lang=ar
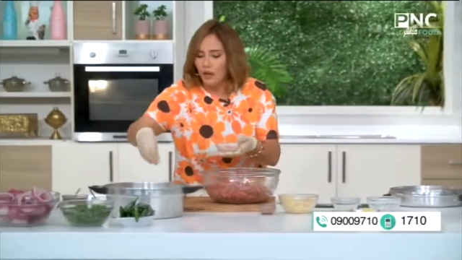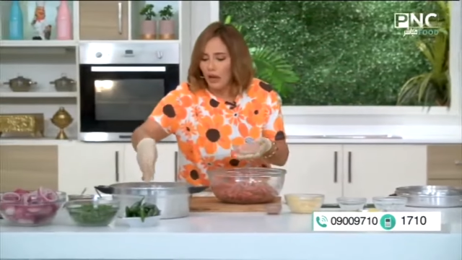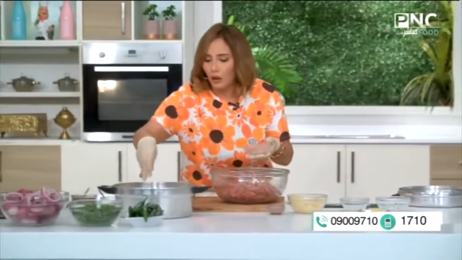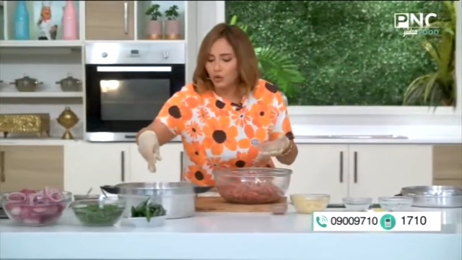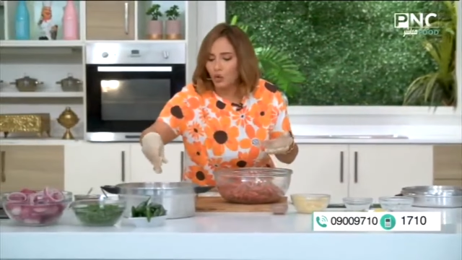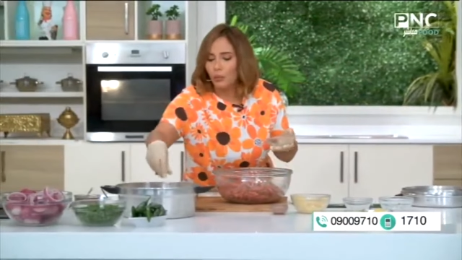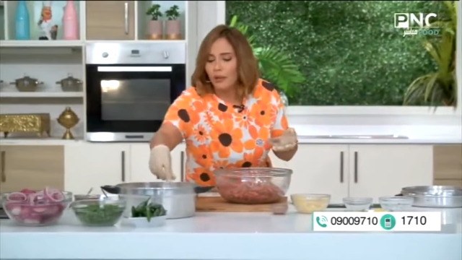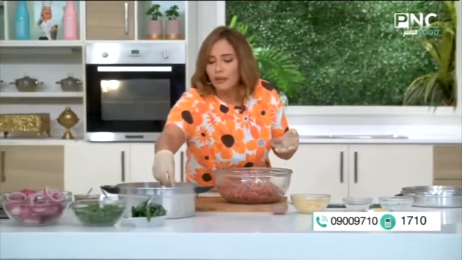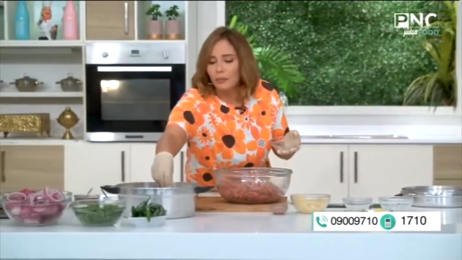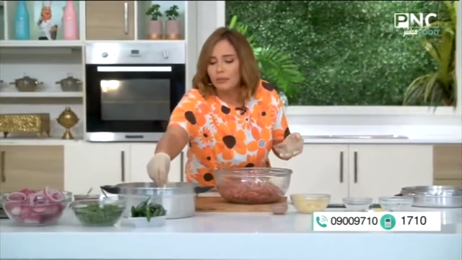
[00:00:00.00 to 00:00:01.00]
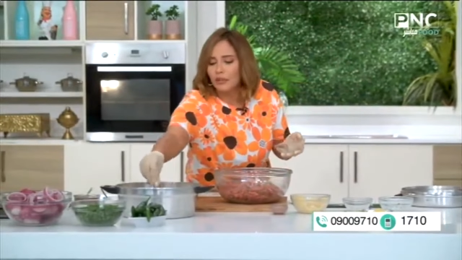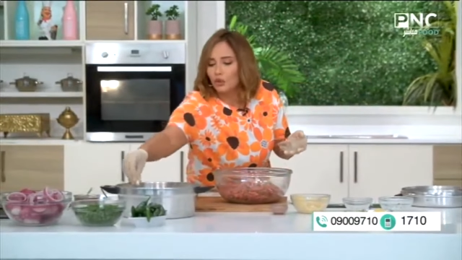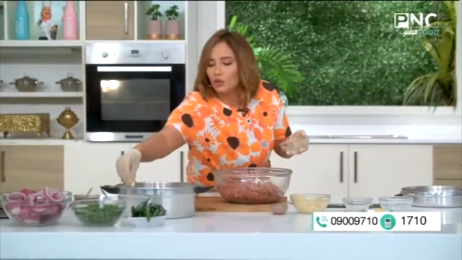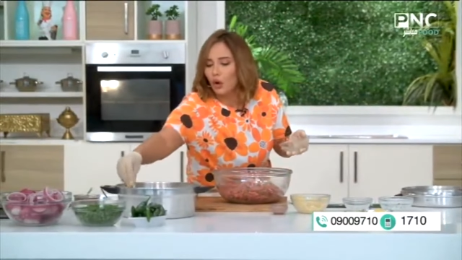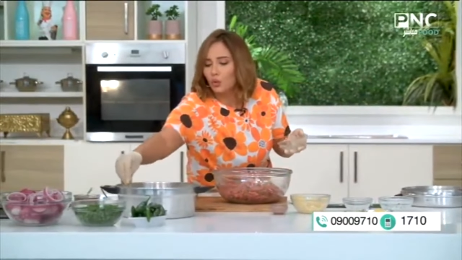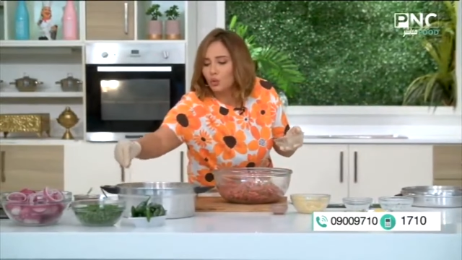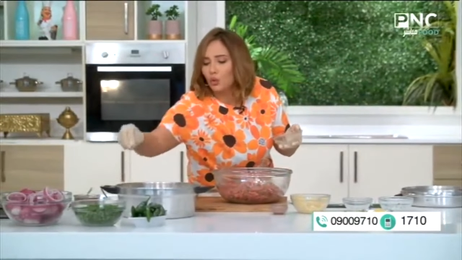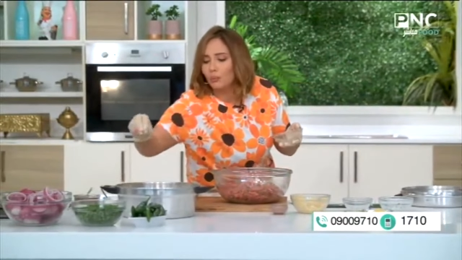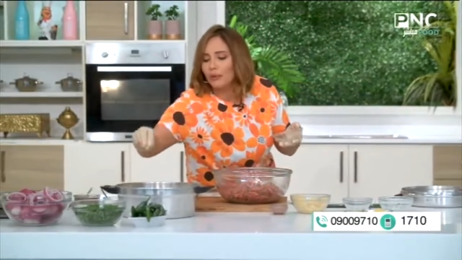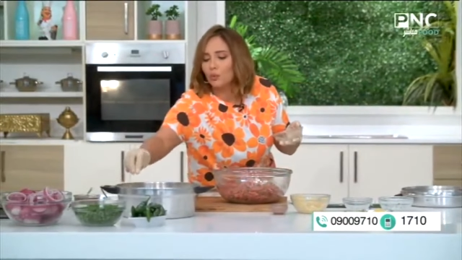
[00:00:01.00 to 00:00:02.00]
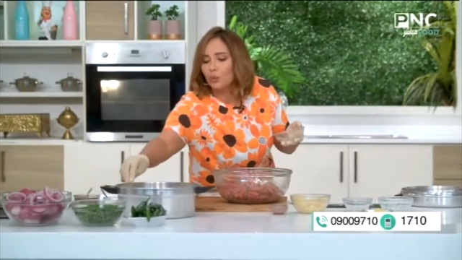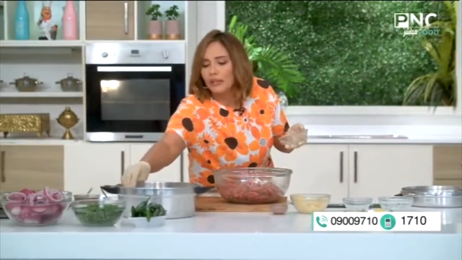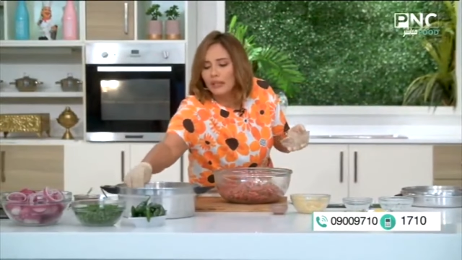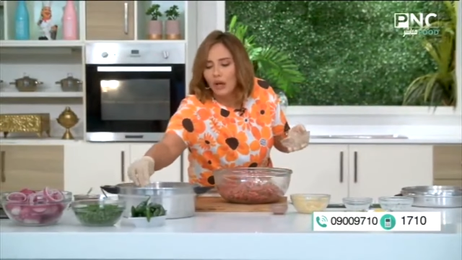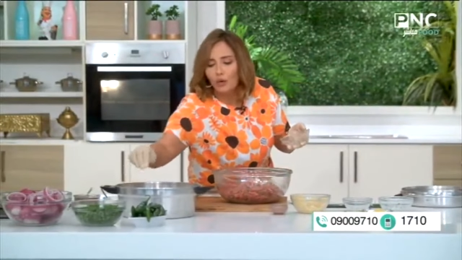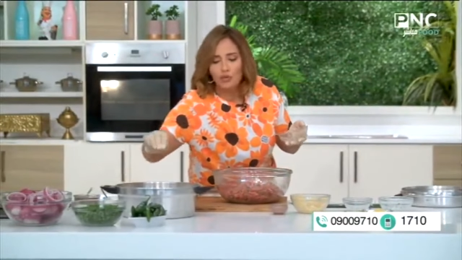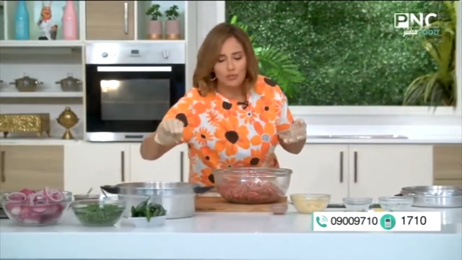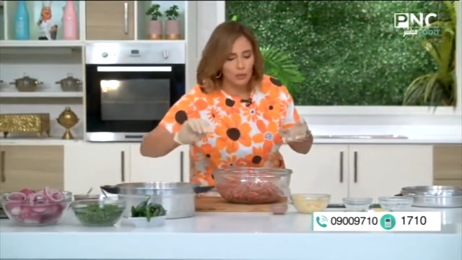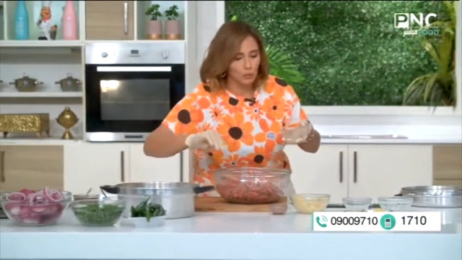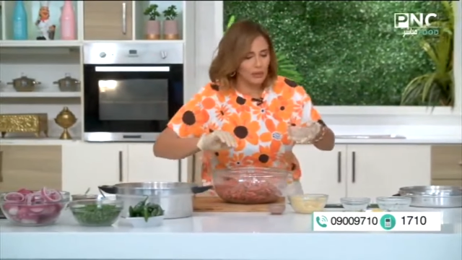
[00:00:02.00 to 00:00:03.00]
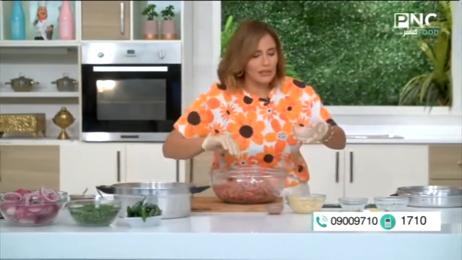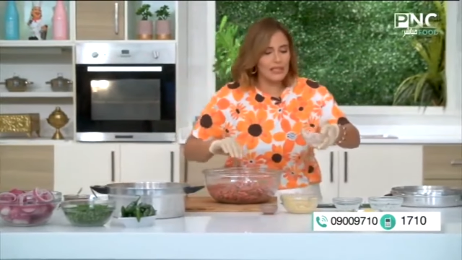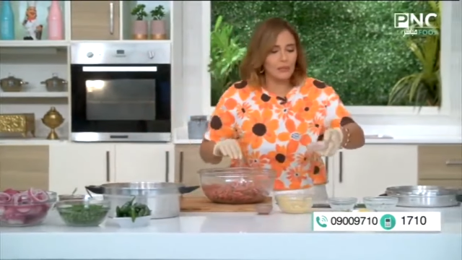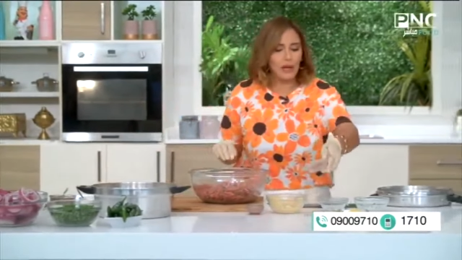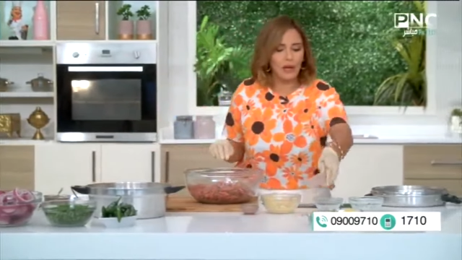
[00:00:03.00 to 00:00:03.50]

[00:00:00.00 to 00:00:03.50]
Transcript: هحطهم هنا ممكن تحطوهم مدقوقين او مش مدقوقين زي ما انا